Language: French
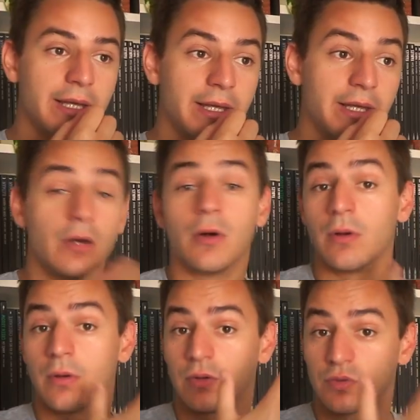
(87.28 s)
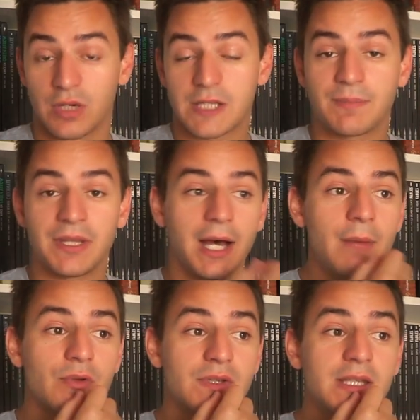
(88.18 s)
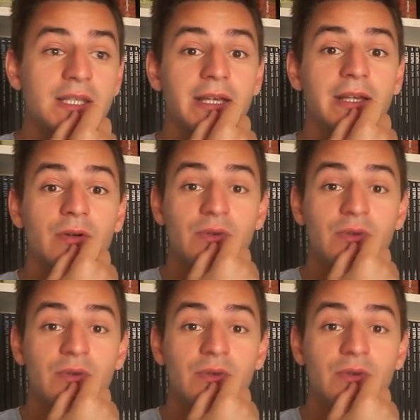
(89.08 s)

et euh, sur l'aspect drame aussi qui est